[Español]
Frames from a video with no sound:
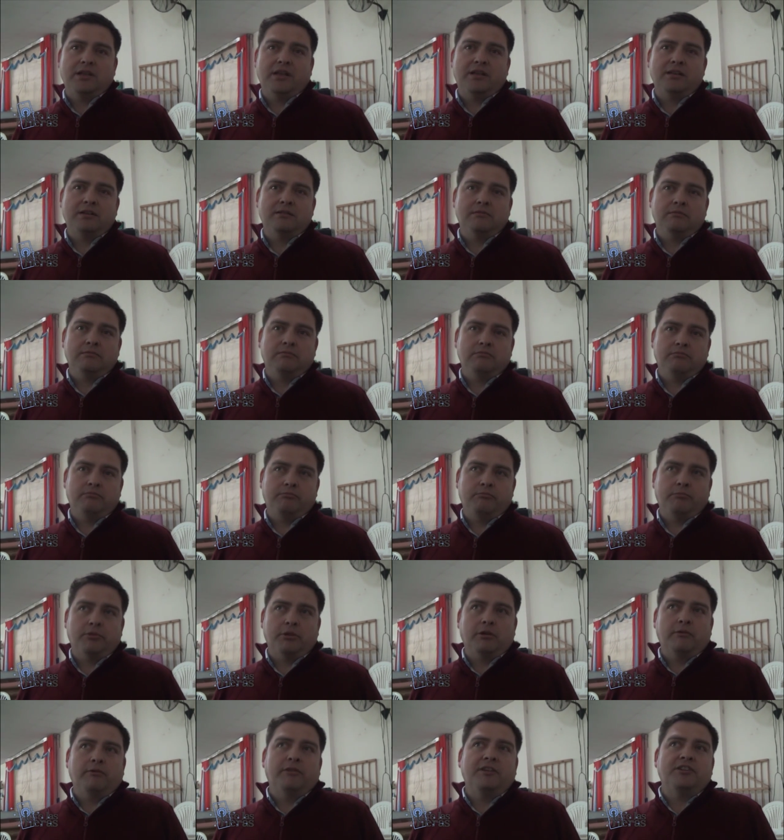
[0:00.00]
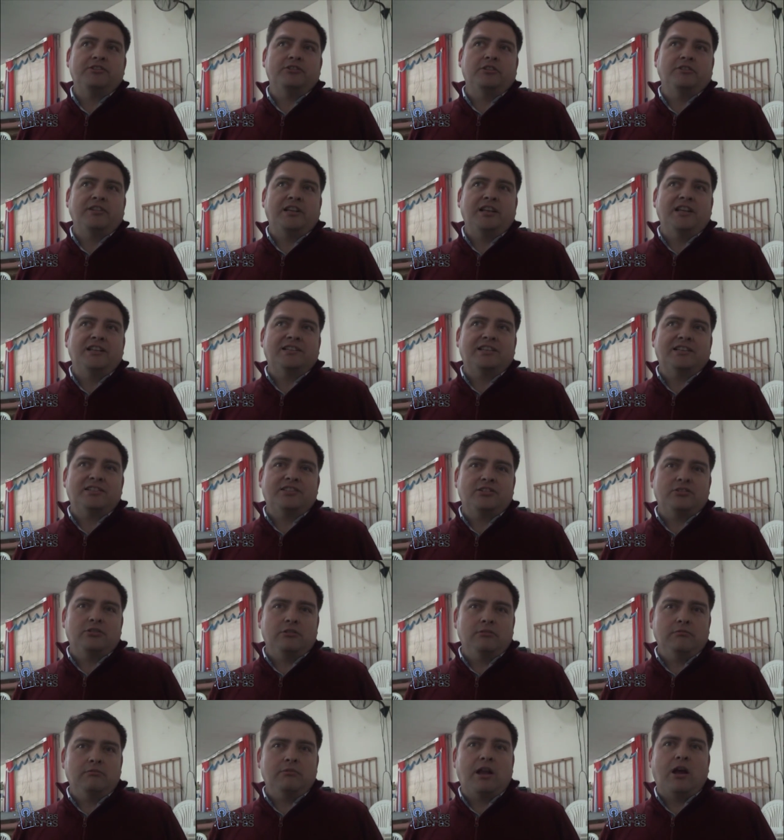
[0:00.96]
la
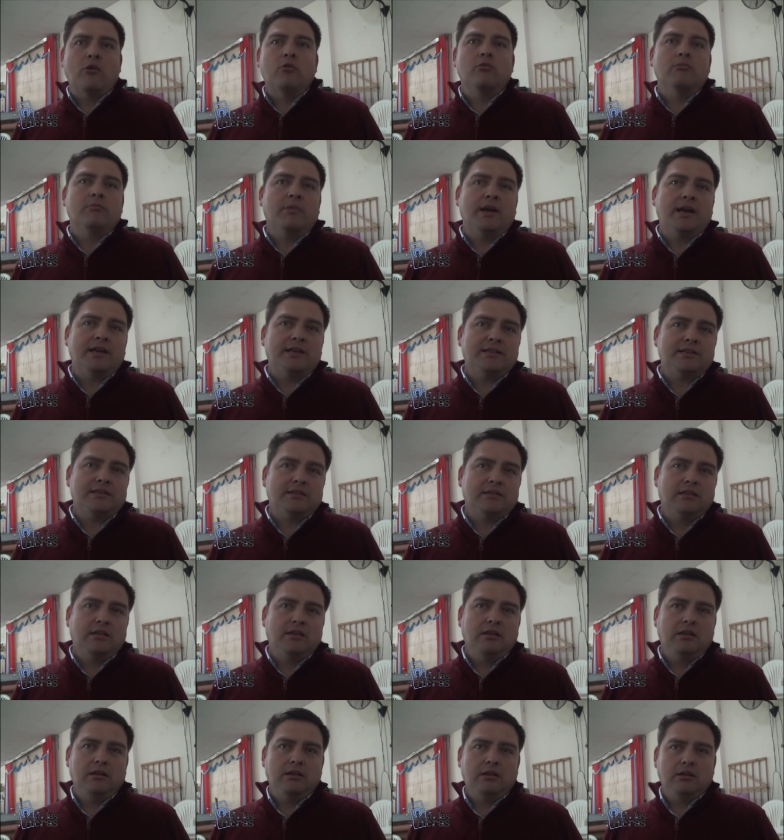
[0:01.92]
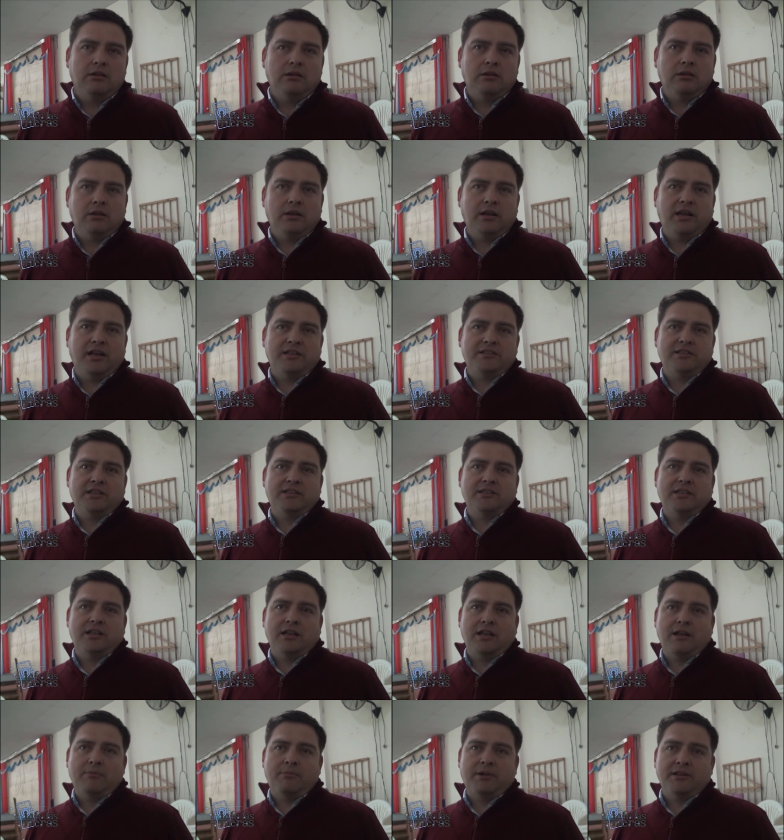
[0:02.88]
profesionalización aún más gracias
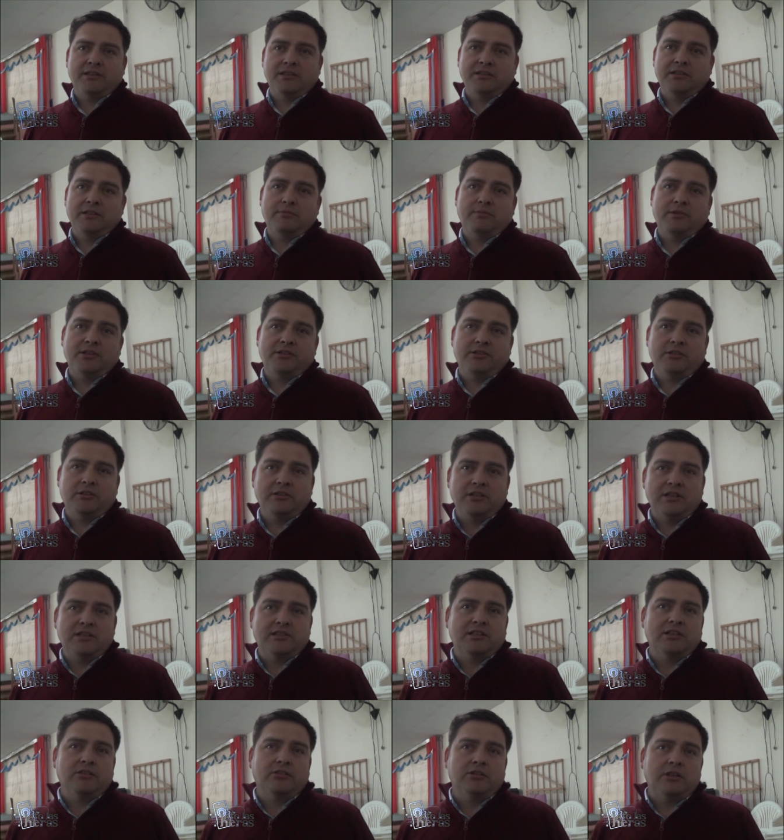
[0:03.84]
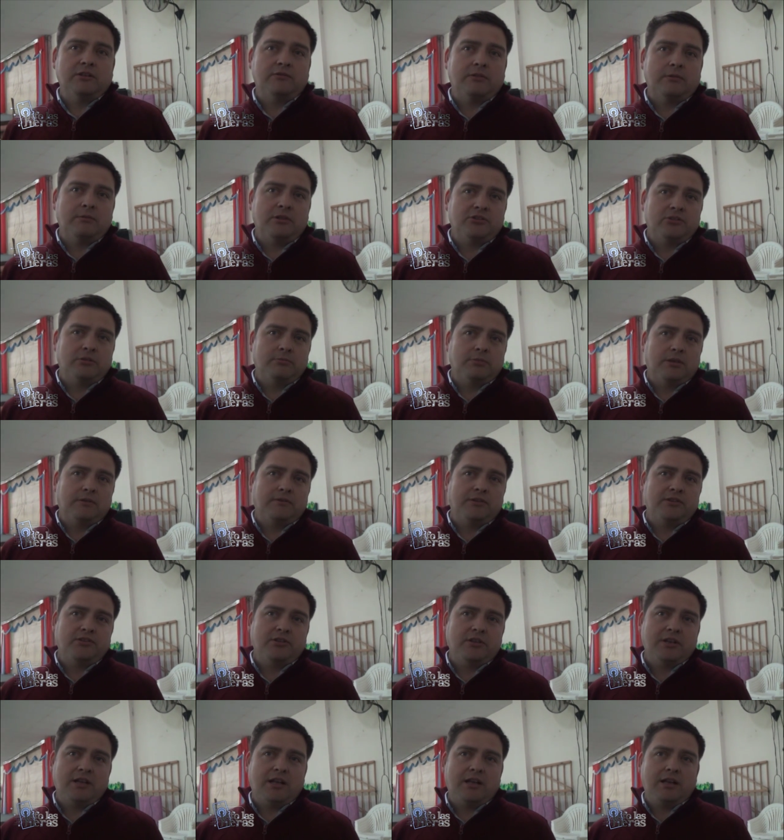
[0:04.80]
a la participación del Centro de Formación
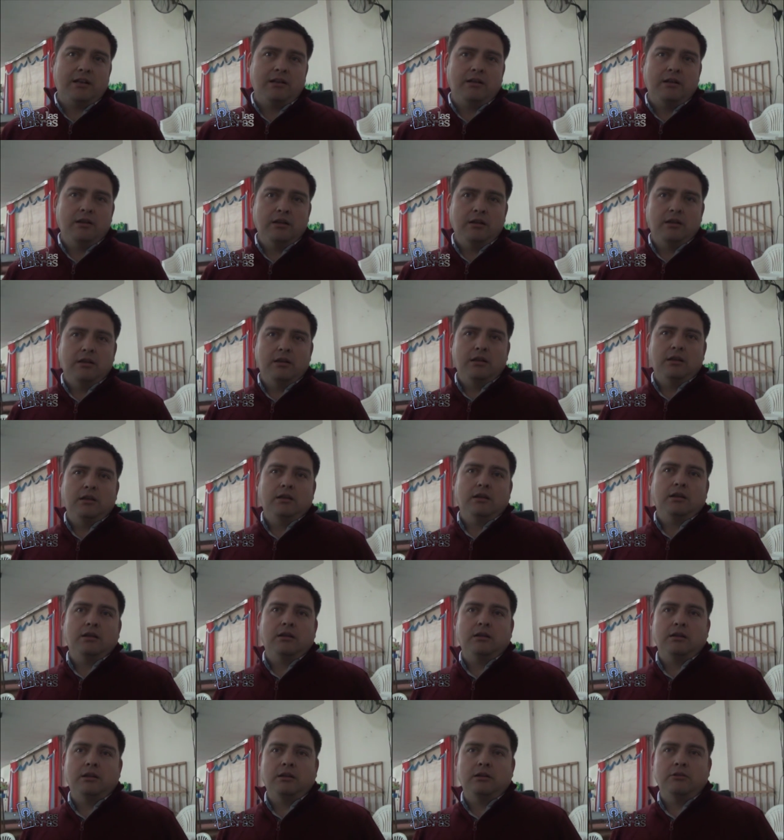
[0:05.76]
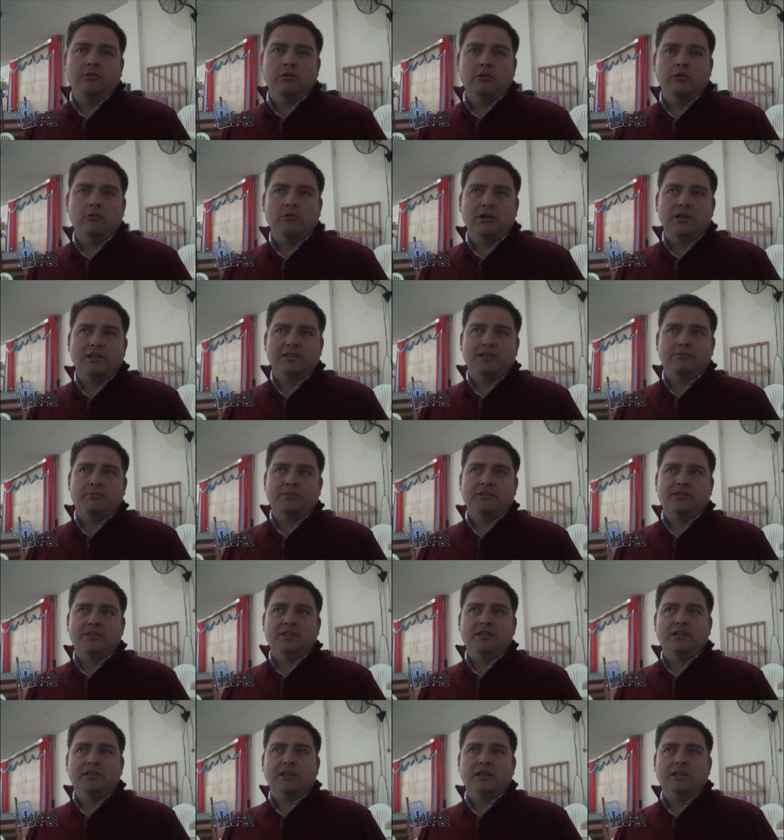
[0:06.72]
Profesional, en el cual se
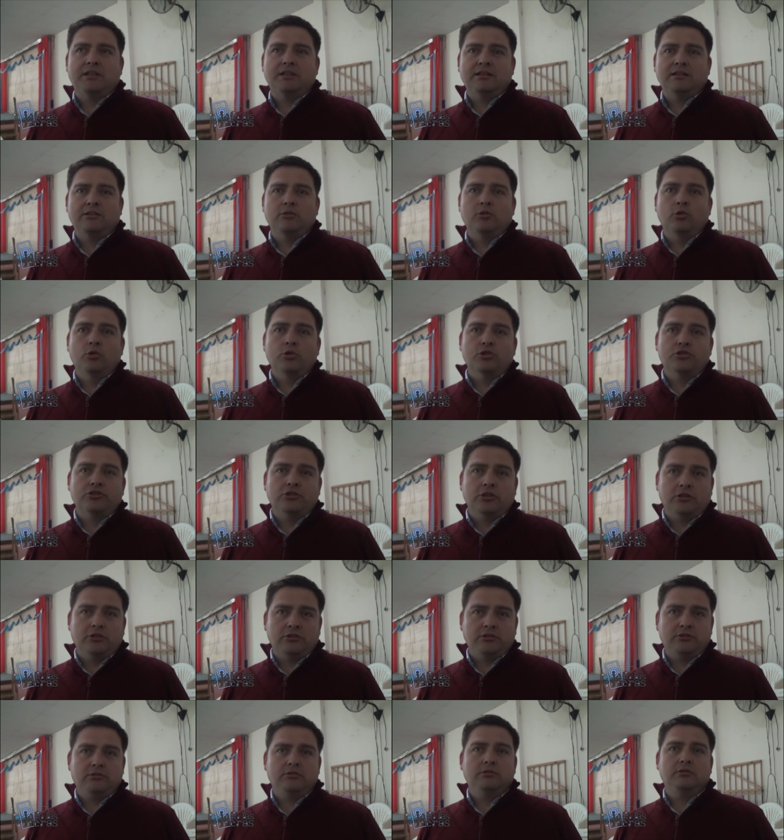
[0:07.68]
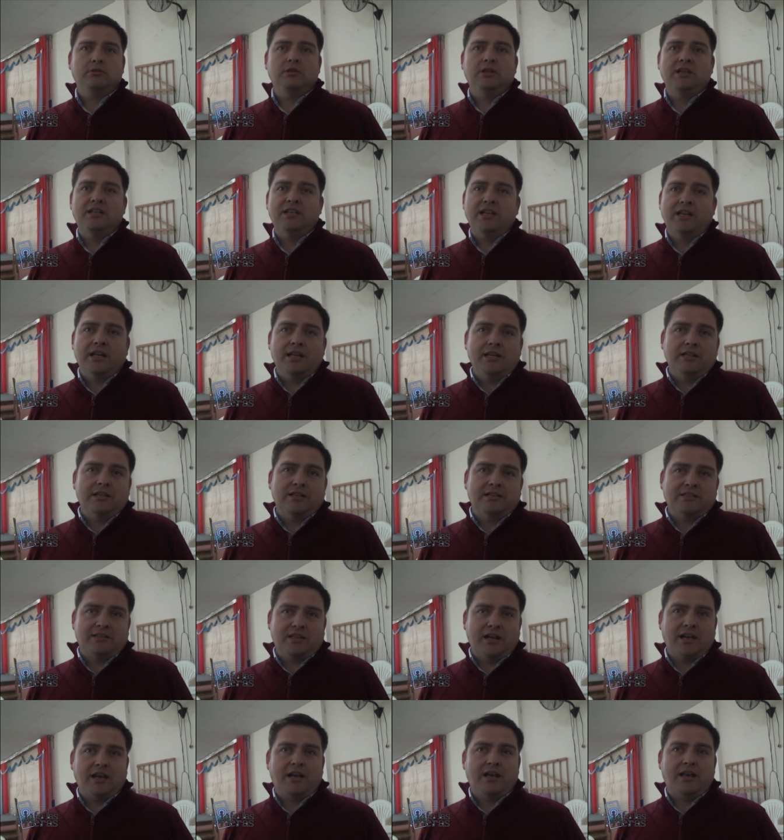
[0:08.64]
presentan cursos
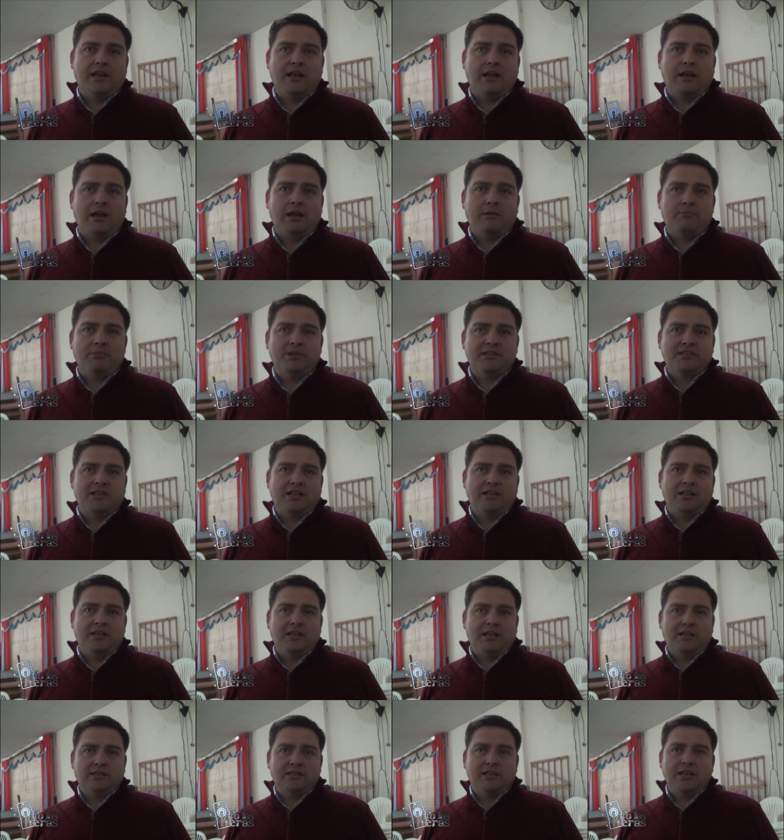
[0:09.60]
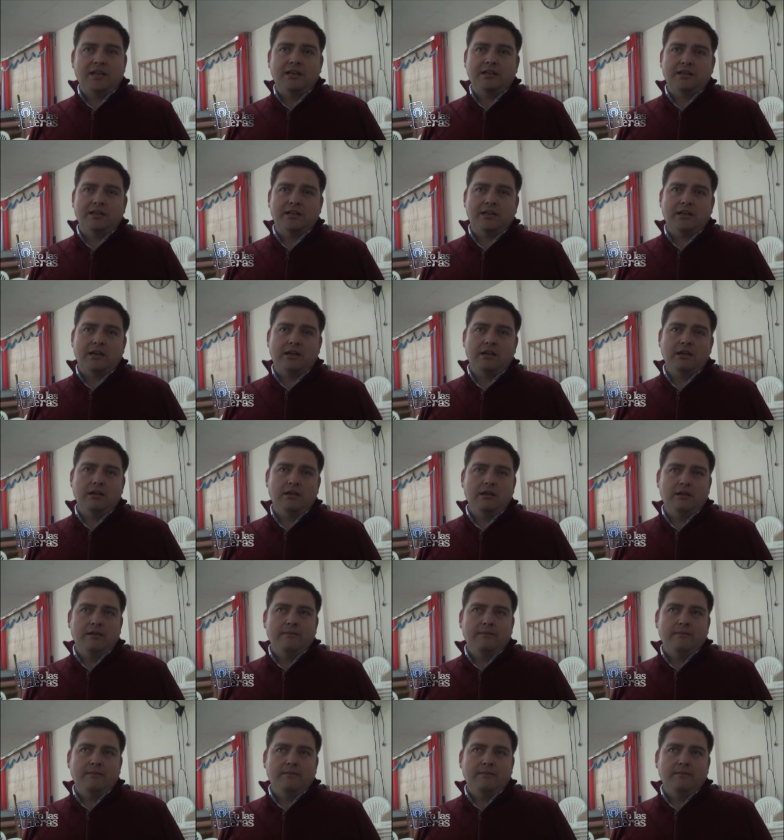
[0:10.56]
inherentes a cada especialidad técnica.